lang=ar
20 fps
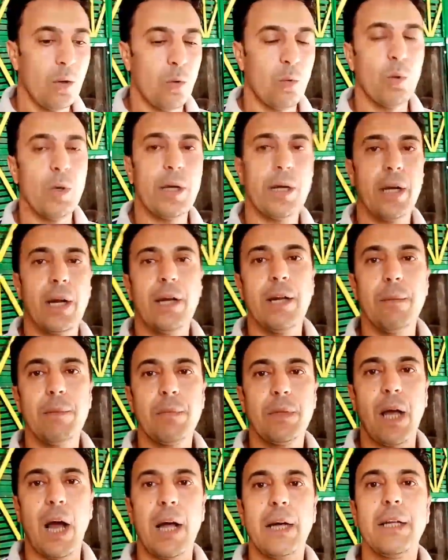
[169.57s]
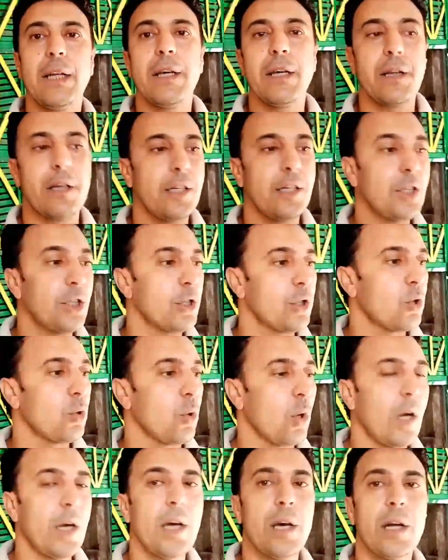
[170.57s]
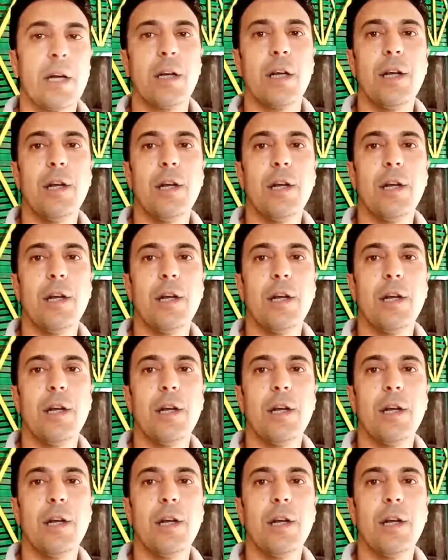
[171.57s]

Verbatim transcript: واتكلمت عن الريش الصغير